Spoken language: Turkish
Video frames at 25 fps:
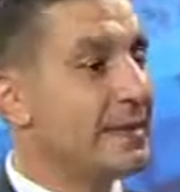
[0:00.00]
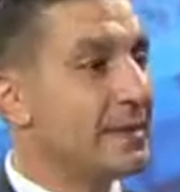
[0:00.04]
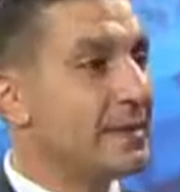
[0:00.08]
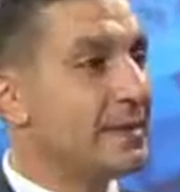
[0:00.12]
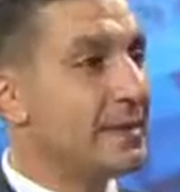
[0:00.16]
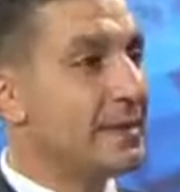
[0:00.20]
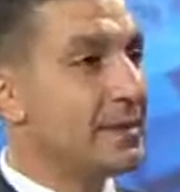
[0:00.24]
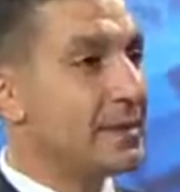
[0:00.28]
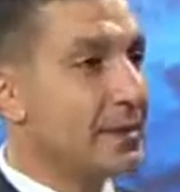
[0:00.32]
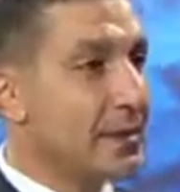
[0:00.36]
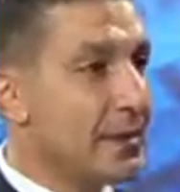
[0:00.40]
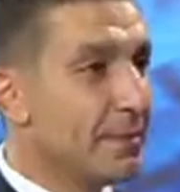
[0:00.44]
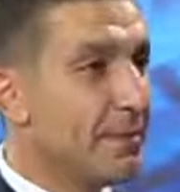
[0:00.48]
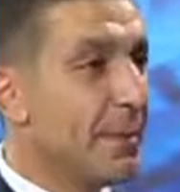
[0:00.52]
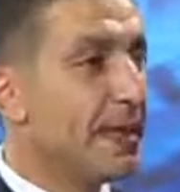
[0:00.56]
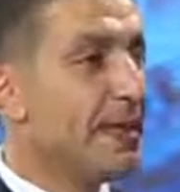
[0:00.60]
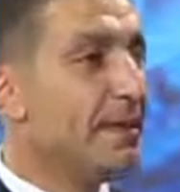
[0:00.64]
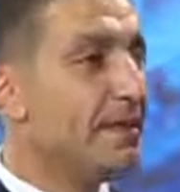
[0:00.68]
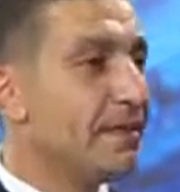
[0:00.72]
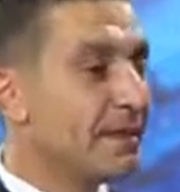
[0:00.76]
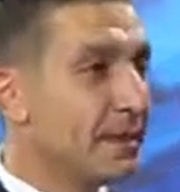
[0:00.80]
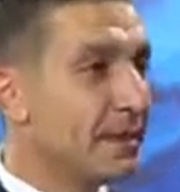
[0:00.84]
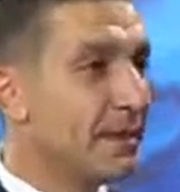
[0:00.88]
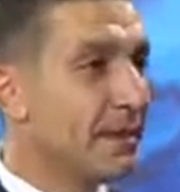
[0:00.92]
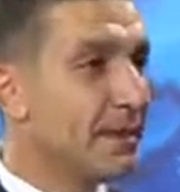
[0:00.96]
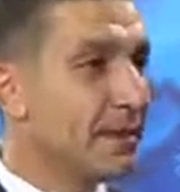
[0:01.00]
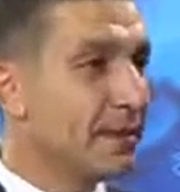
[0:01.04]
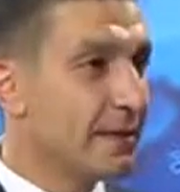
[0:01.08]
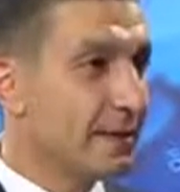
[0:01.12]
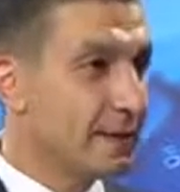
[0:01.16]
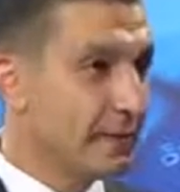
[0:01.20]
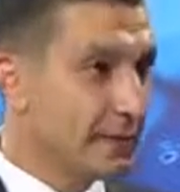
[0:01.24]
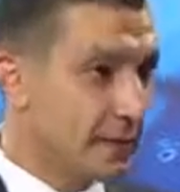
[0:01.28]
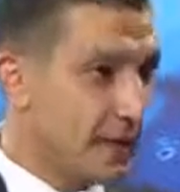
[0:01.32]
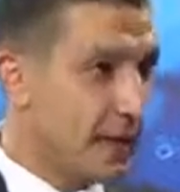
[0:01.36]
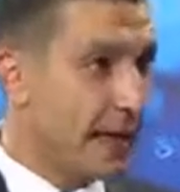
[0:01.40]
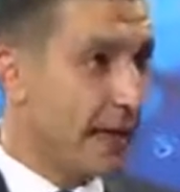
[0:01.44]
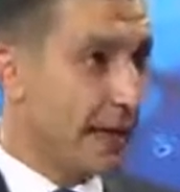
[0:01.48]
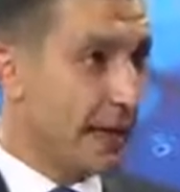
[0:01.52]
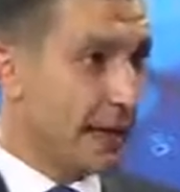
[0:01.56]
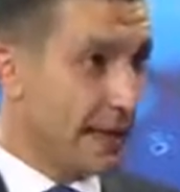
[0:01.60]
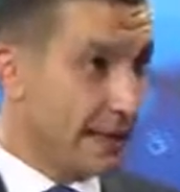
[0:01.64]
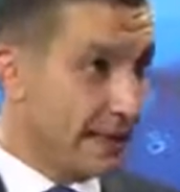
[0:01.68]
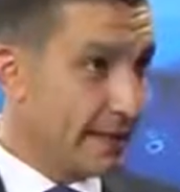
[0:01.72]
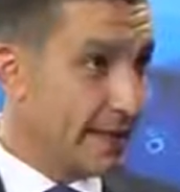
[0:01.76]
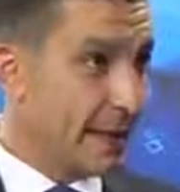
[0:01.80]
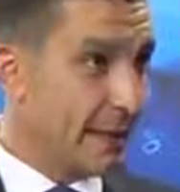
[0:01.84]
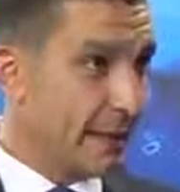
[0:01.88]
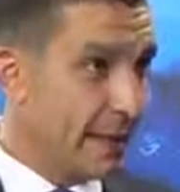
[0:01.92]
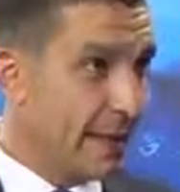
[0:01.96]
İşte Mayıs ayına ait
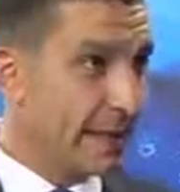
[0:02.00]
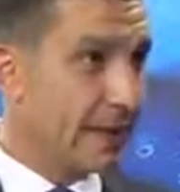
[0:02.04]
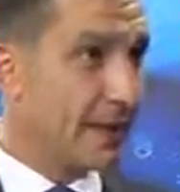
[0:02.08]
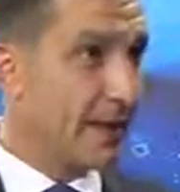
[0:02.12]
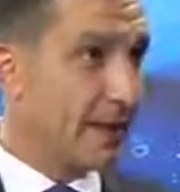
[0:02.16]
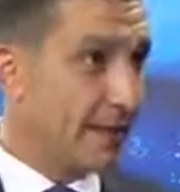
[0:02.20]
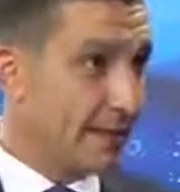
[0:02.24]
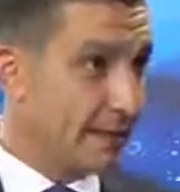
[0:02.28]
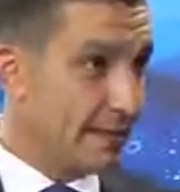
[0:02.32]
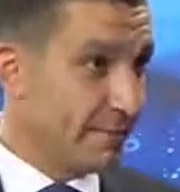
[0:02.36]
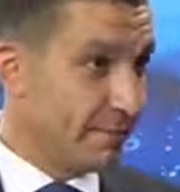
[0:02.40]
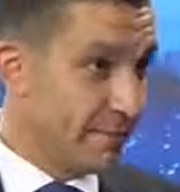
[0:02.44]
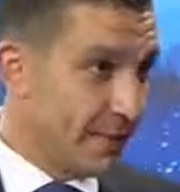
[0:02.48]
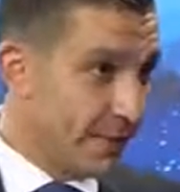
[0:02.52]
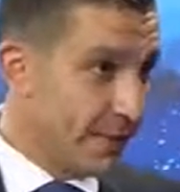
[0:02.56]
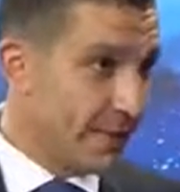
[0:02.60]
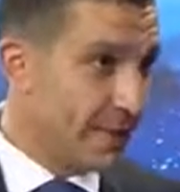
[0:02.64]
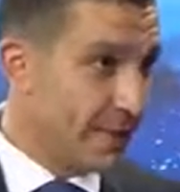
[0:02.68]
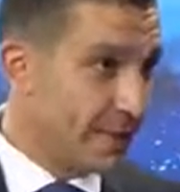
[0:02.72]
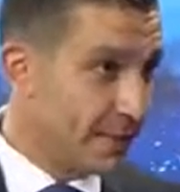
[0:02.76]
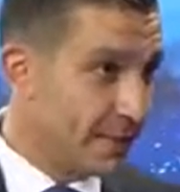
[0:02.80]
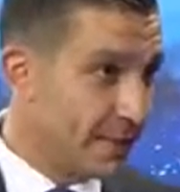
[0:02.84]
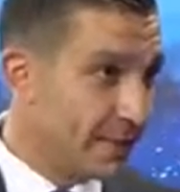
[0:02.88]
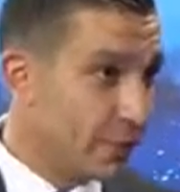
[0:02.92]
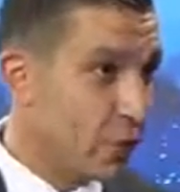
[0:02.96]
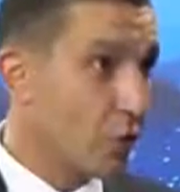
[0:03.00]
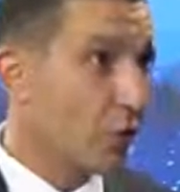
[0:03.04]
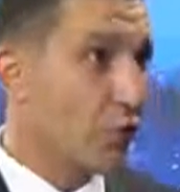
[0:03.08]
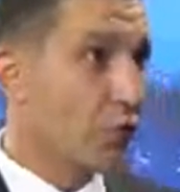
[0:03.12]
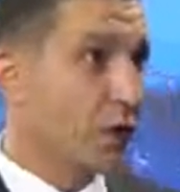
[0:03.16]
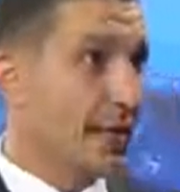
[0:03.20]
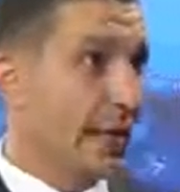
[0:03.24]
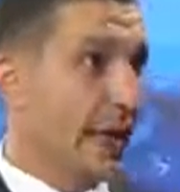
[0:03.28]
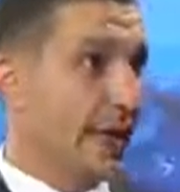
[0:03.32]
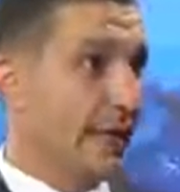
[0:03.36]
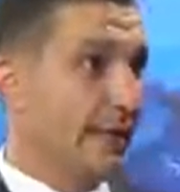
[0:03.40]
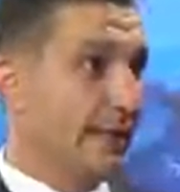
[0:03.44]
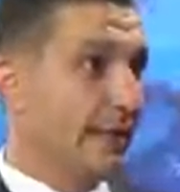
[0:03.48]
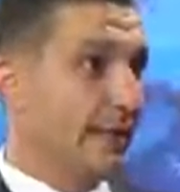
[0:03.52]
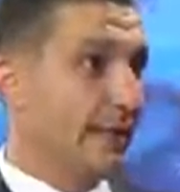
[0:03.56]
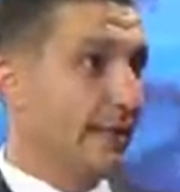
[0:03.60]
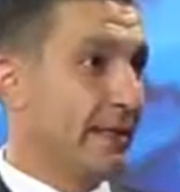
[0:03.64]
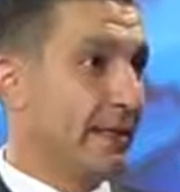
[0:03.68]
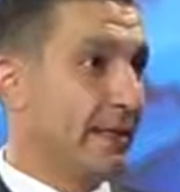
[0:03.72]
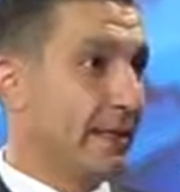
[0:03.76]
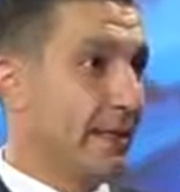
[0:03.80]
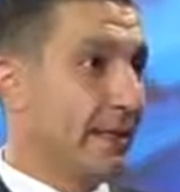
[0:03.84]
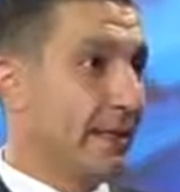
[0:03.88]
Amerikan verileri kötü geldi.